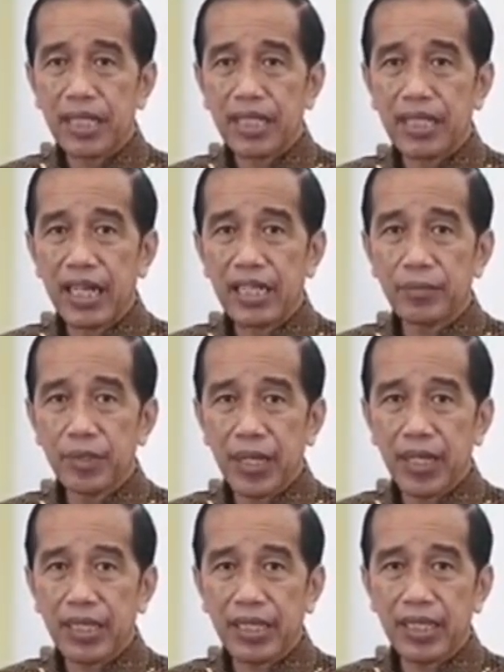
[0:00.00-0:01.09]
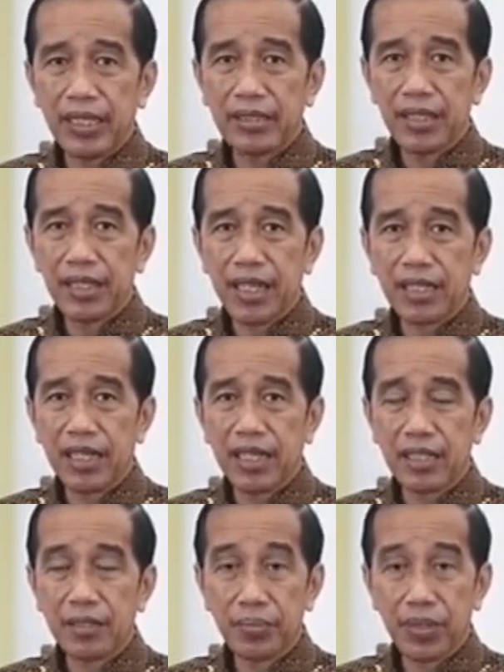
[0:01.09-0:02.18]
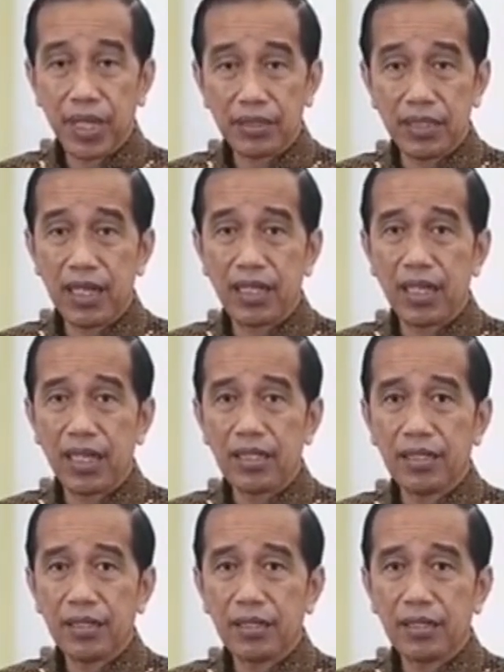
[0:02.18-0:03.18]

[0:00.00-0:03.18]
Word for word: Perbaikan berbagai sarana dan prasarana,